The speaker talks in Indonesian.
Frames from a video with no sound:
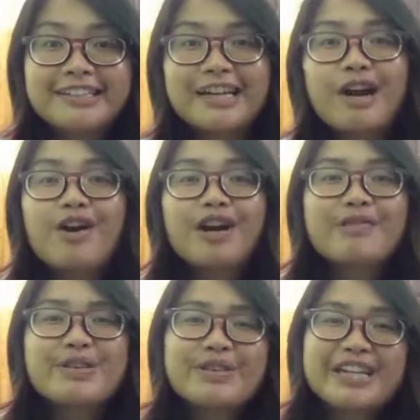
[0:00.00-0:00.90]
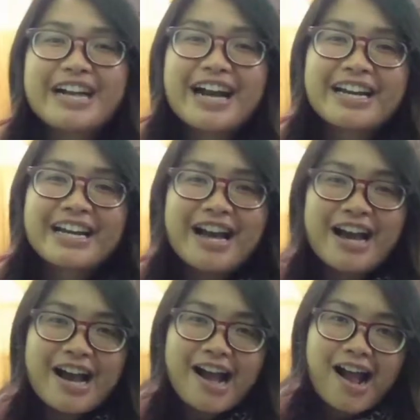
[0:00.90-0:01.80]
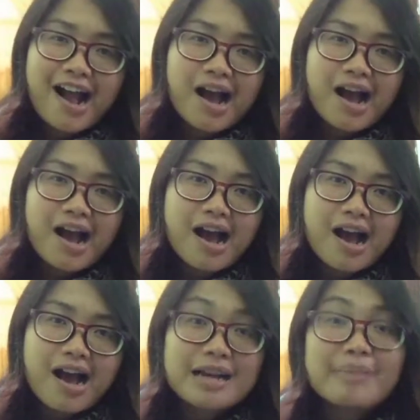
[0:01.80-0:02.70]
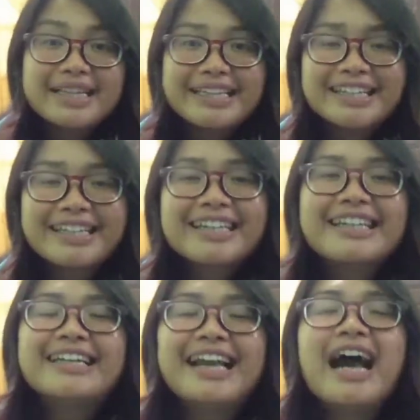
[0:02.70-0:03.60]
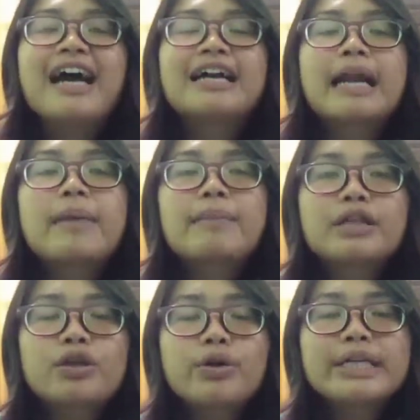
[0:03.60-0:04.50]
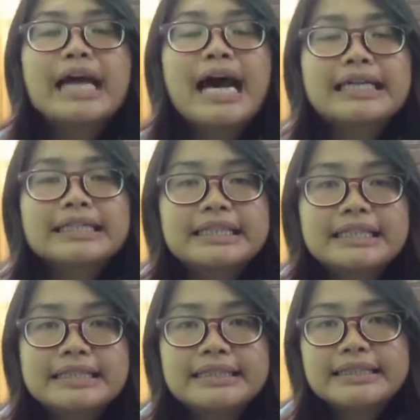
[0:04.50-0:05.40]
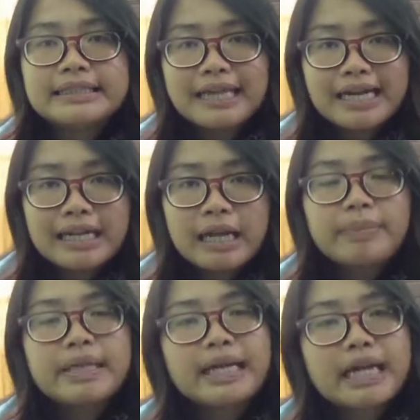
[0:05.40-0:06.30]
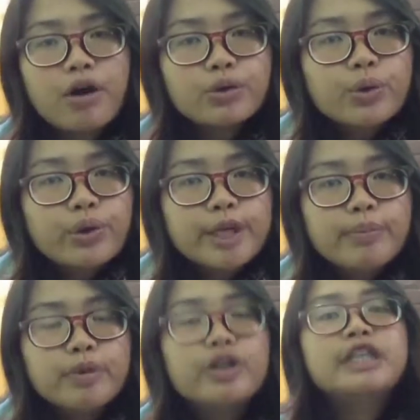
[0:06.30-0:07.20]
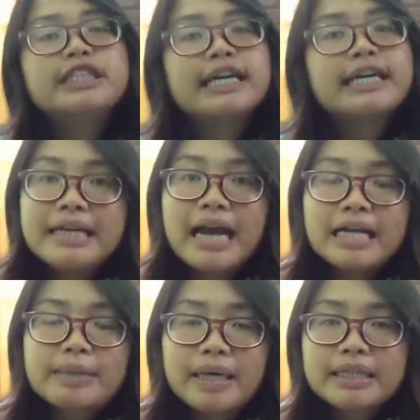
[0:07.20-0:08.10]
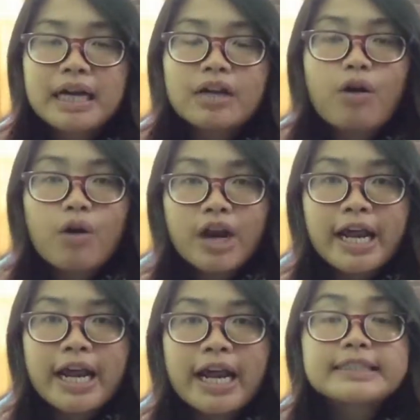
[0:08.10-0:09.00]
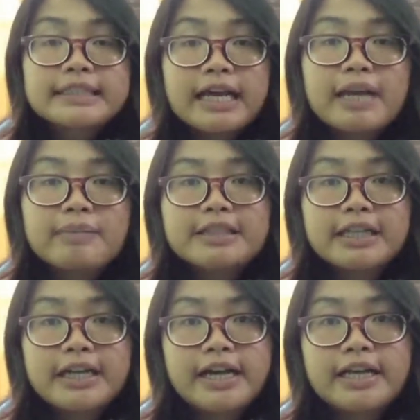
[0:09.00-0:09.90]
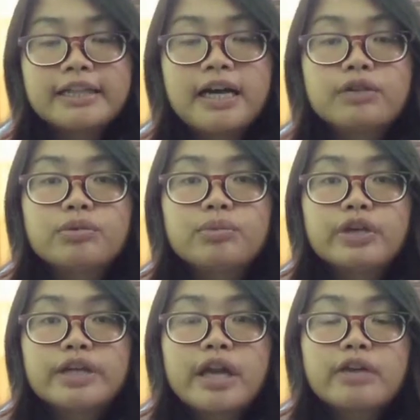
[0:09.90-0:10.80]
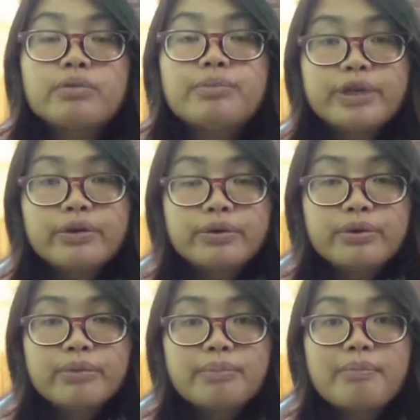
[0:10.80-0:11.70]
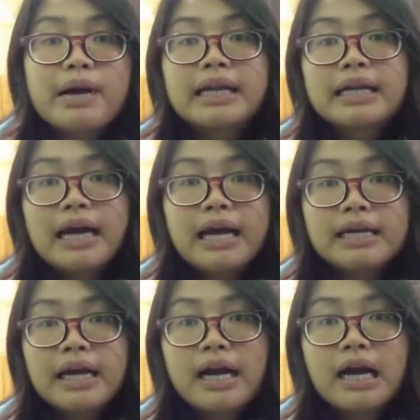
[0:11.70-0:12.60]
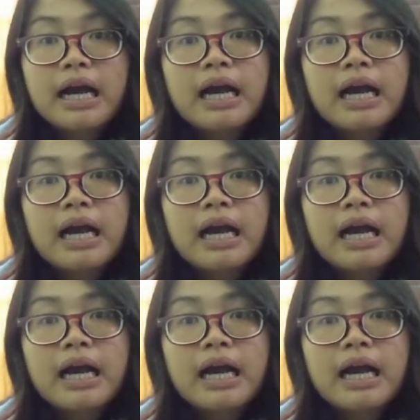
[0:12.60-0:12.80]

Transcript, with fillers: Sering orang menyebutnya dengan uh, eh, rematik. Ya, rheumatoid arthritis ini adalah penyakit autoimun. Jadi akibatkan oleh sel yang menjaga daya tahan tubuh kita itu bingung mana yang